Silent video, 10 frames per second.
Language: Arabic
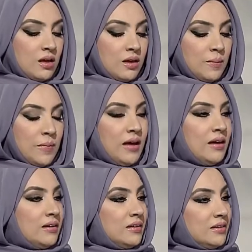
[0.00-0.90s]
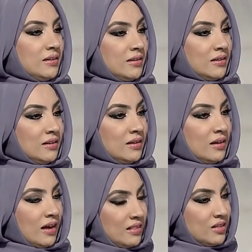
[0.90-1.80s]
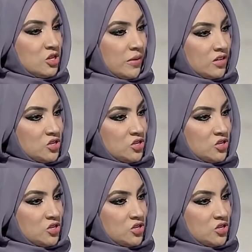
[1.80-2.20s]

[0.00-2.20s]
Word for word: آه، مها ايضا جامعه